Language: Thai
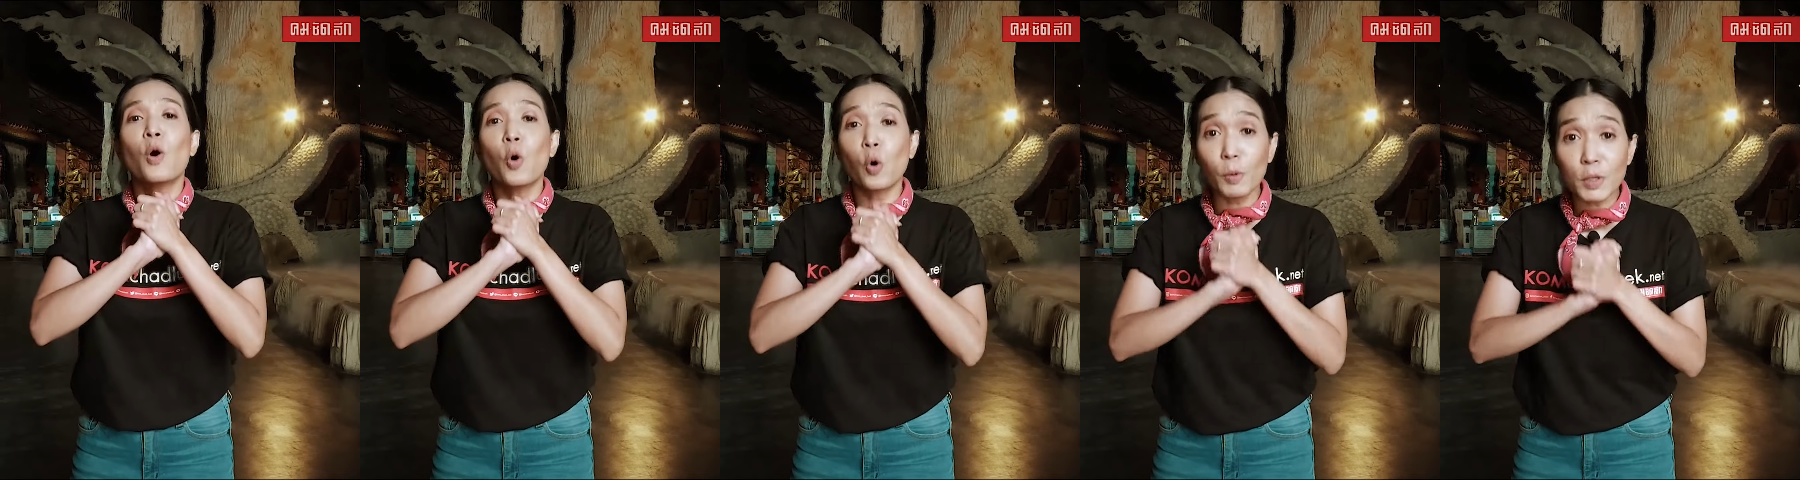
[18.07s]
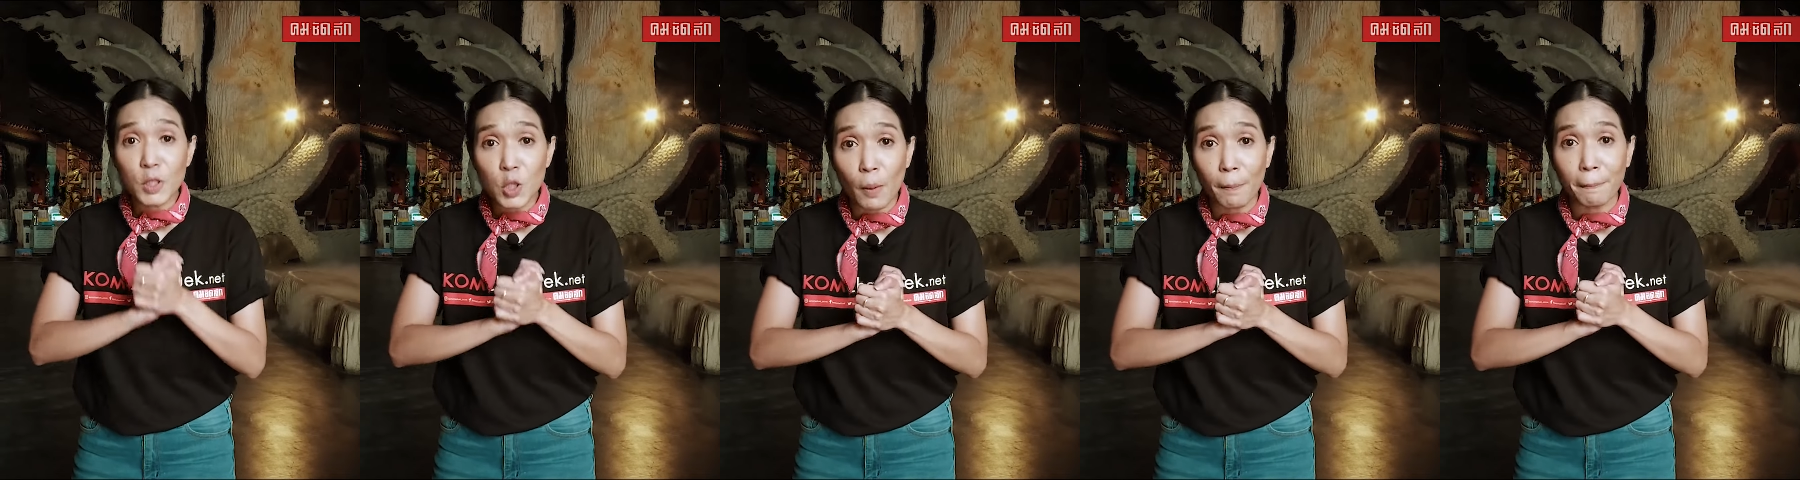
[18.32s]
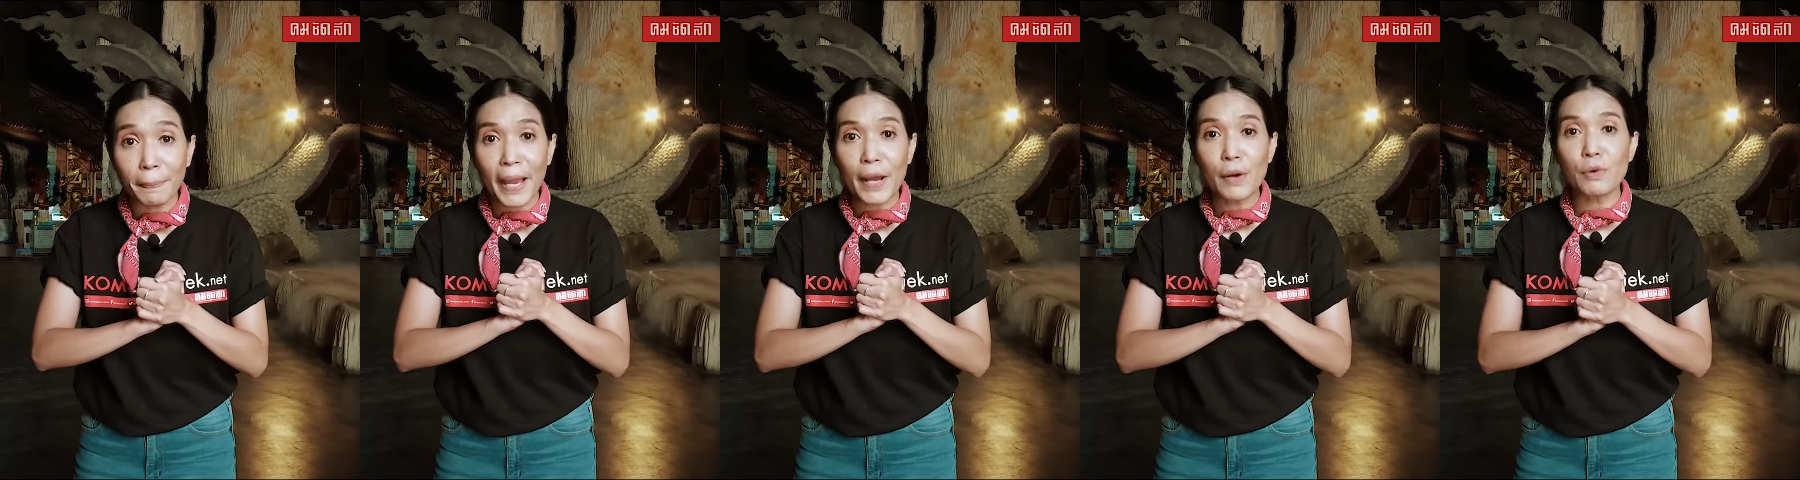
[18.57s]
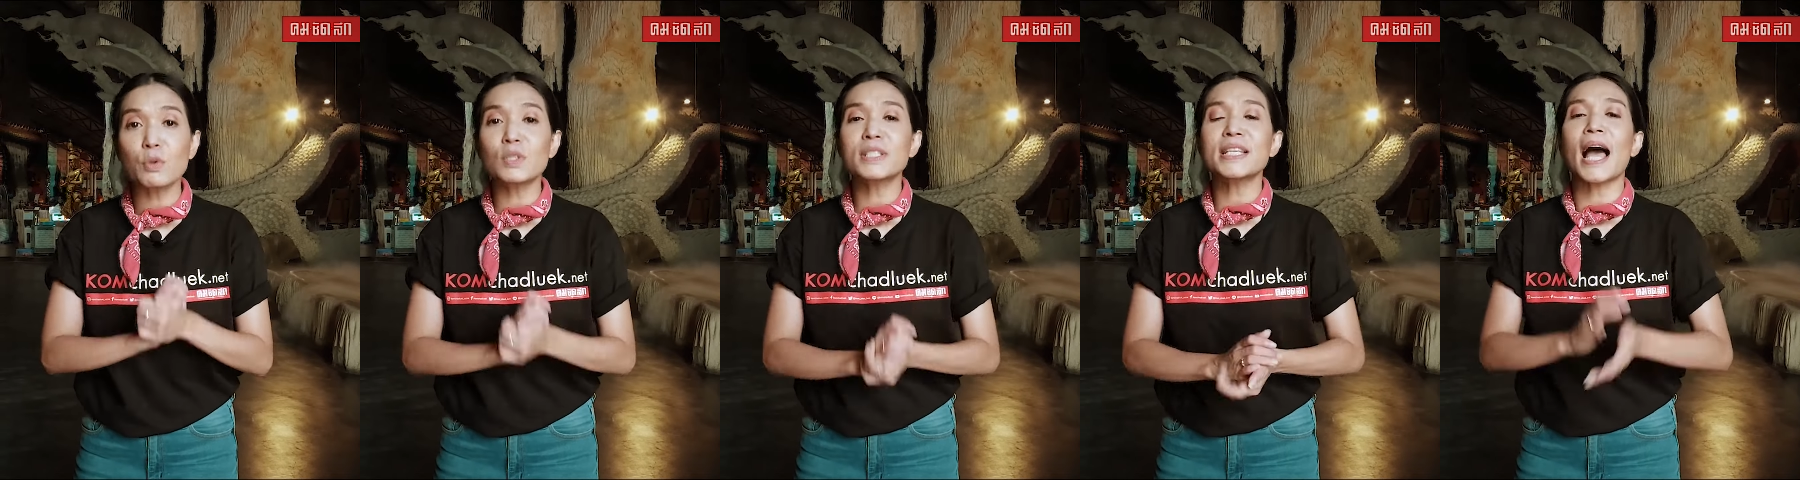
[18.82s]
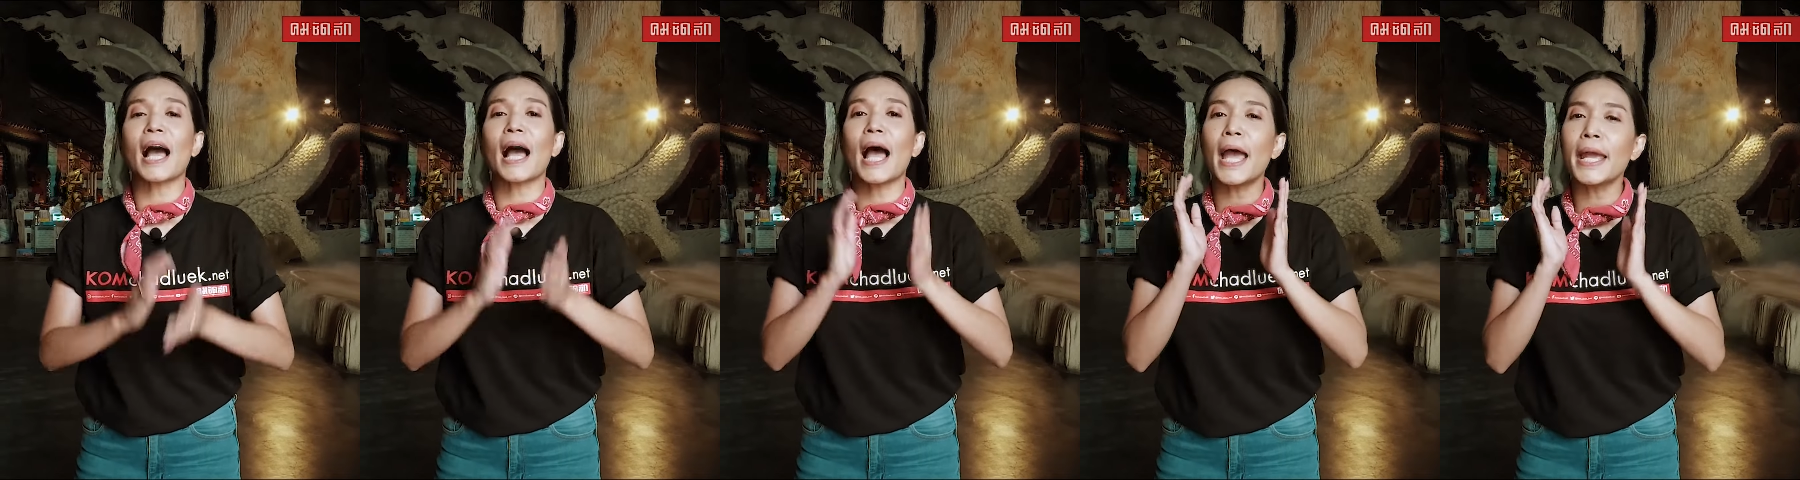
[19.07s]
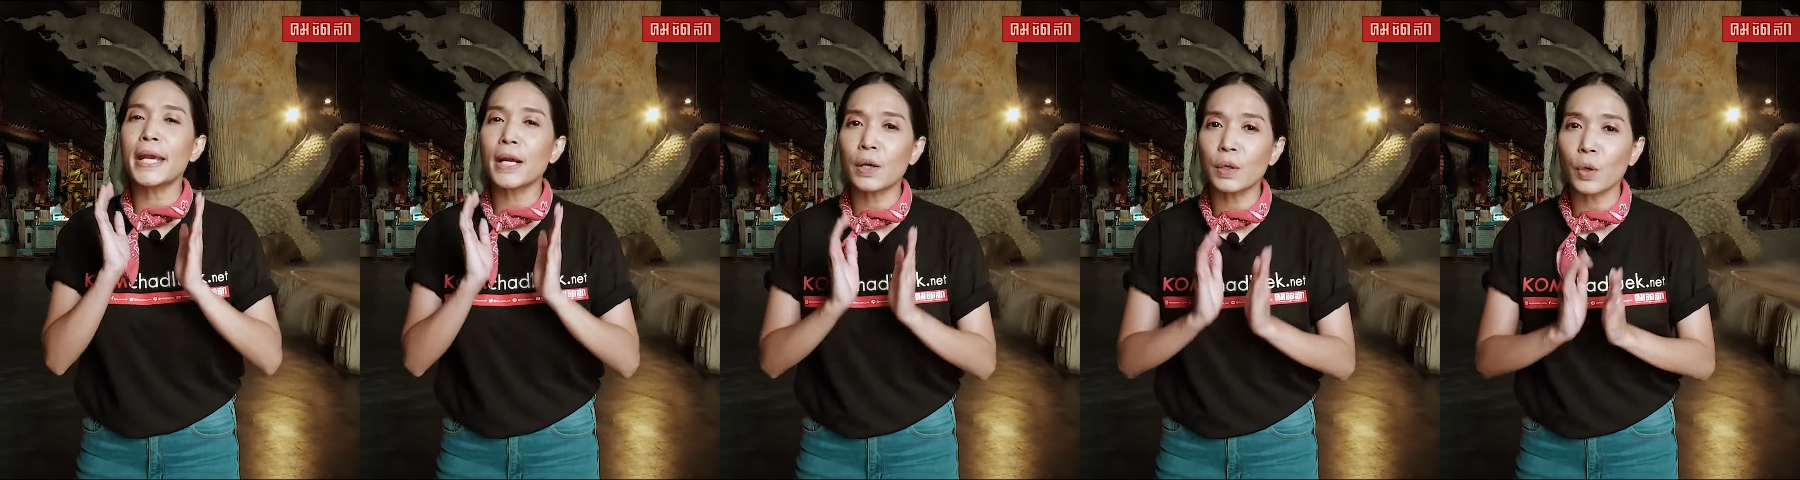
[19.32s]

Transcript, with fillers: คุณผู้ชมไปรู้จักให้